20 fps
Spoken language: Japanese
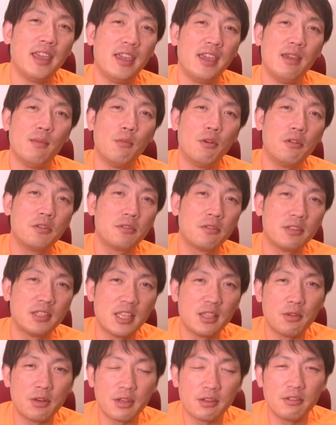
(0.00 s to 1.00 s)
妄想
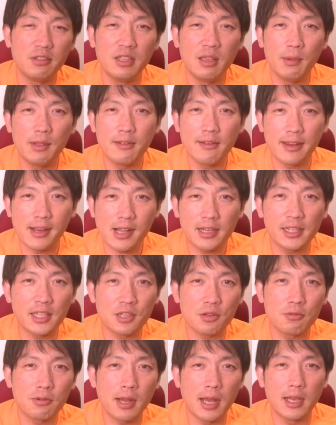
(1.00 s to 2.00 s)
セットリ組んでみてはいかが
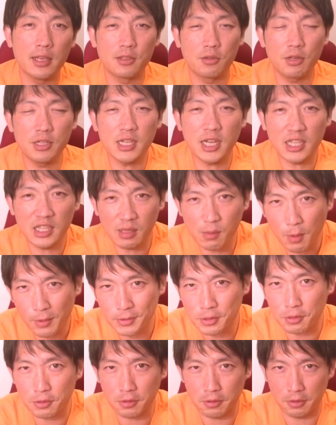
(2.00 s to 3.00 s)
でしょうか。それじゃあ行ってみ
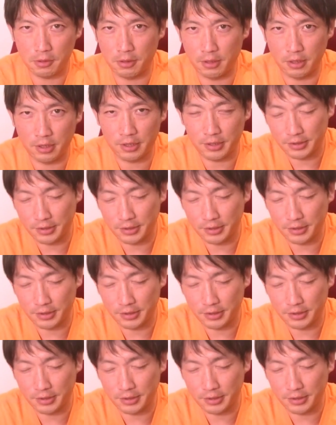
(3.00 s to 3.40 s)
ましょう。